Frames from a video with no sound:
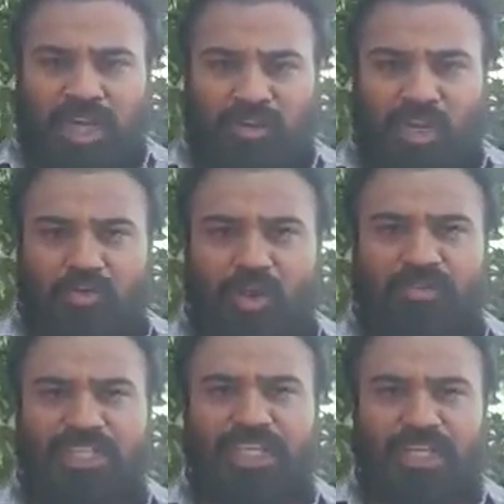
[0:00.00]
గన్నవరం
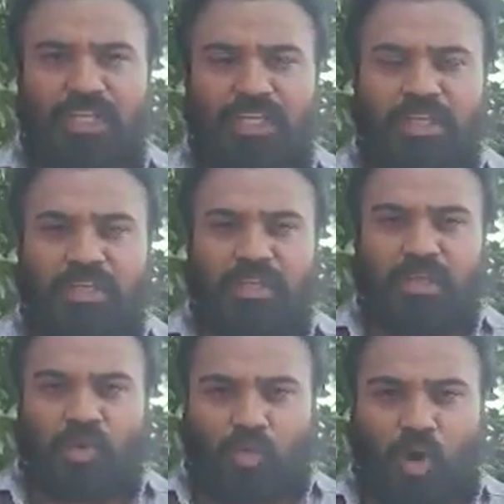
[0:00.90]
వంశీ
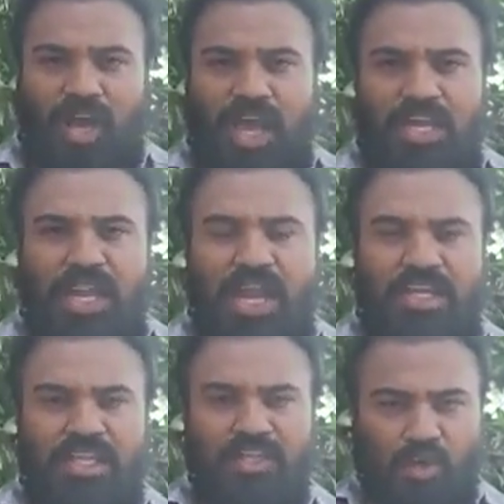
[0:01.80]
కోడాలు
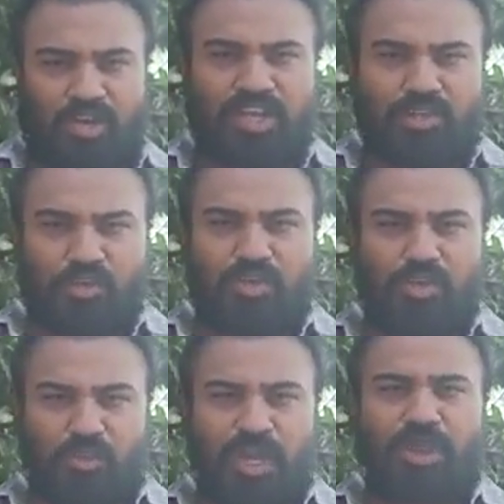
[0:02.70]
నాని ఇంకోరో ఇద్దరు
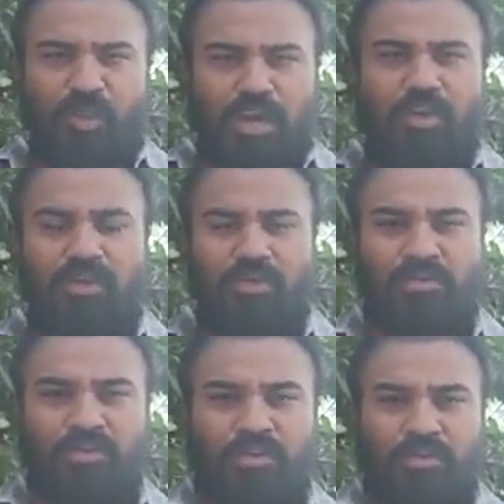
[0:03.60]
ముగ్గురు పనికి మాలిన వాళ్ళు
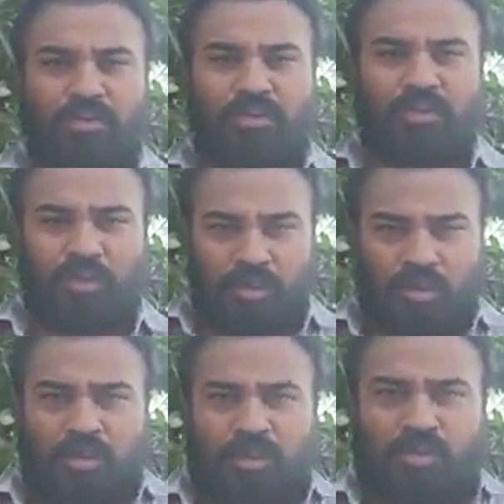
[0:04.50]

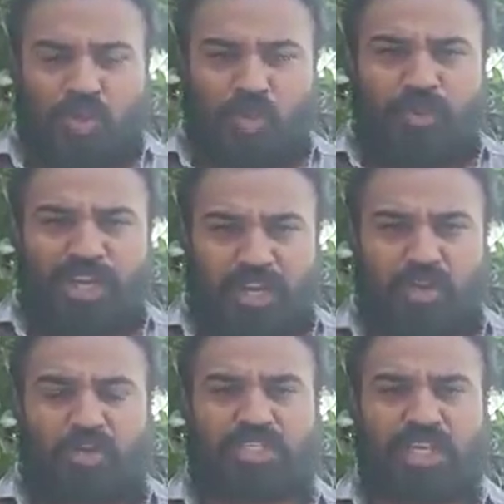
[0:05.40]
జూమ్
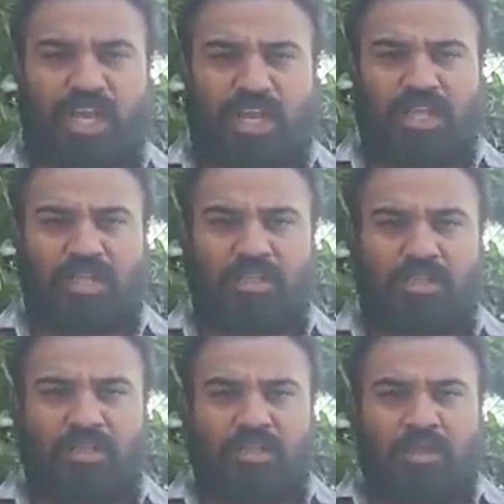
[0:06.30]
మీటింగ్లోకి వస్తారా
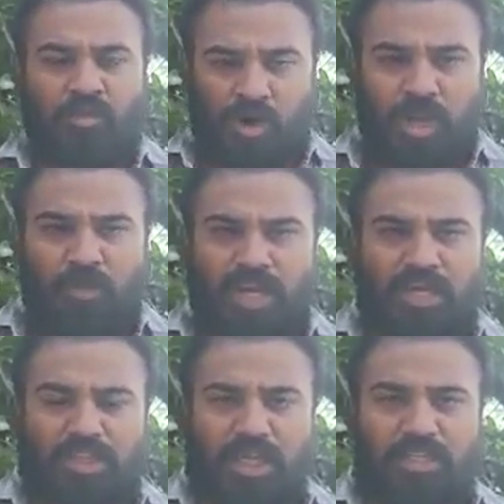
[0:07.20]
ఒక
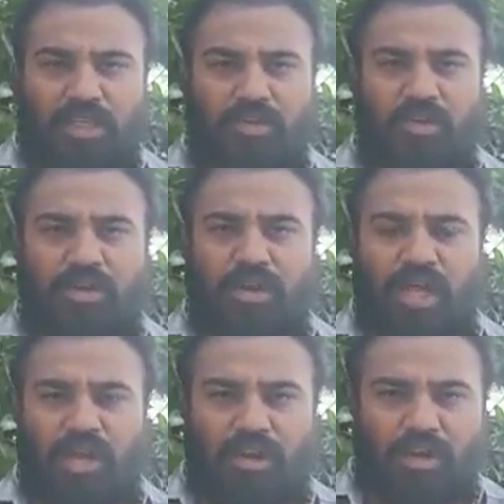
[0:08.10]
పక్క తల్లిదండ్రులు
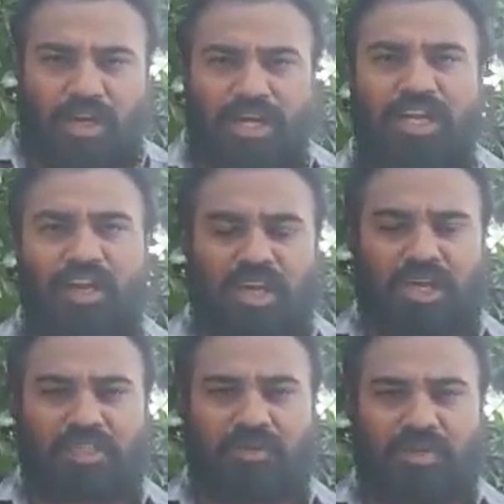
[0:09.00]
కళ్ళల్లో కన్నీళ్లు
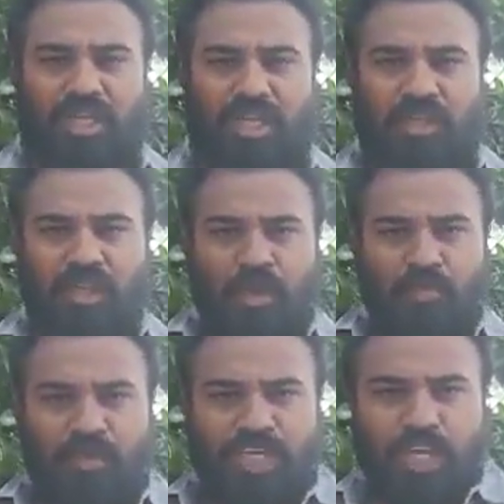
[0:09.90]
కారుతా ఉంటే
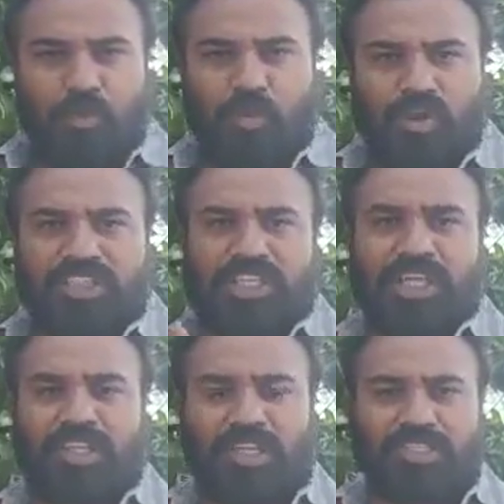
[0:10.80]
బిడ్డల
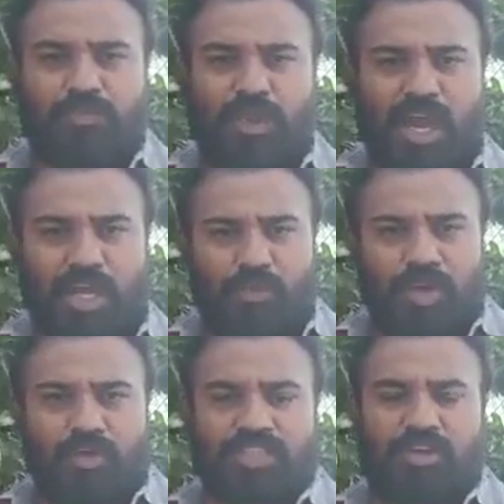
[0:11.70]
భవిష్యత్ ఏందని చెప్పి
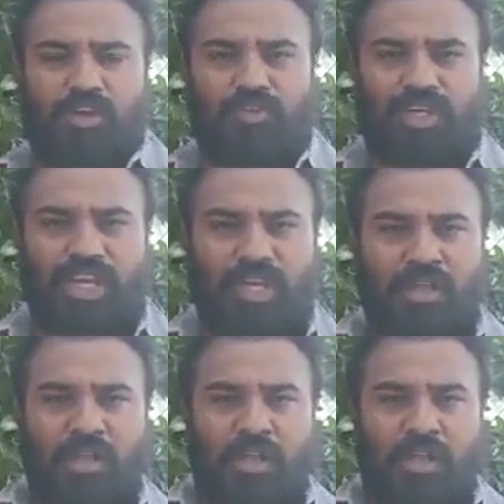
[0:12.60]
అగమ్య గోచరంలో ఉంటే